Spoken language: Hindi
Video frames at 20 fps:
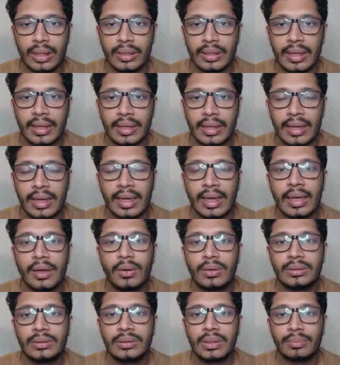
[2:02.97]
कर दिया गया है
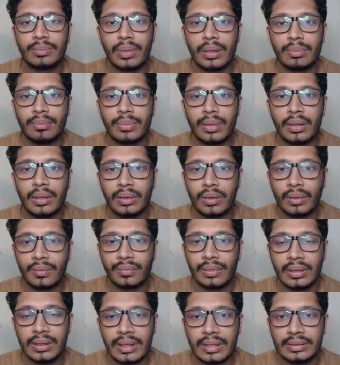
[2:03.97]
और सेप्टेम्बर ऑफ
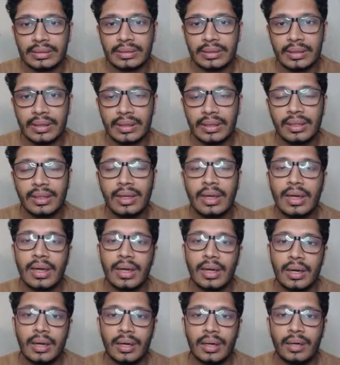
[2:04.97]
द नेक्स्ट ईयर
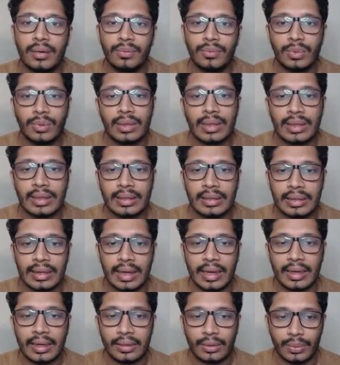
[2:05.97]
वो निकल
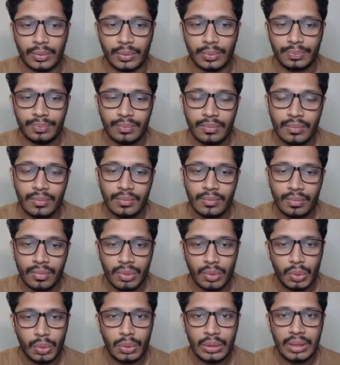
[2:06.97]
गया है तो
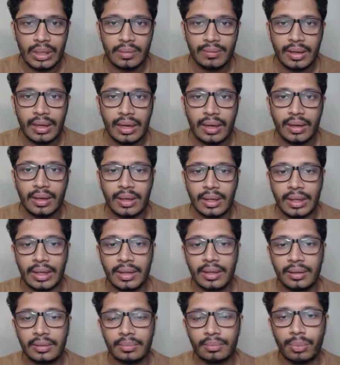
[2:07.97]
तो ये वाला
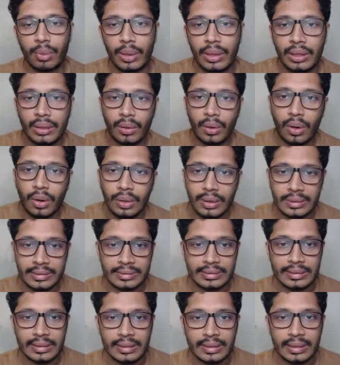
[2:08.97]
एक पॉइंट और
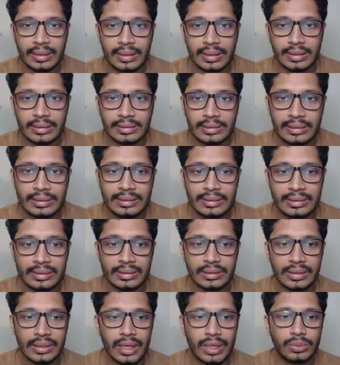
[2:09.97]
कंसिडर करना चाहिए
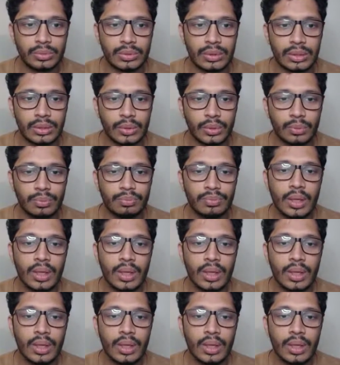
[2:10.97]
जीएसटी काउंसिल को